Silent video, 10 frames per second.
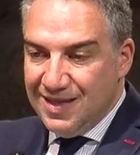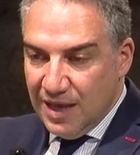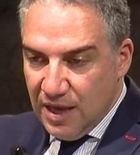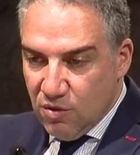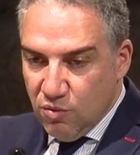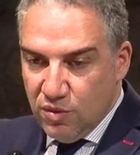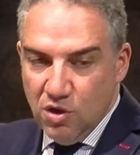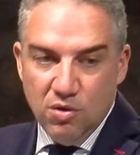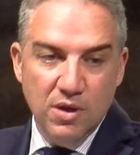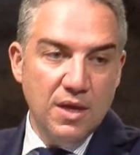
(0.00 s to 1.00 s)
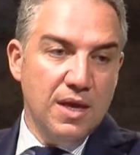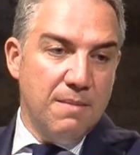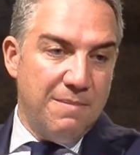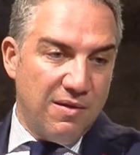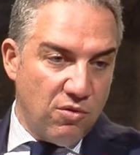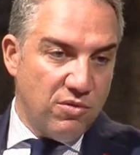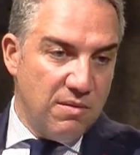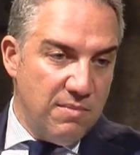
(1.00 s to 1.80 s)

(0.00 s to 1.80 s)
en ejecución, más 12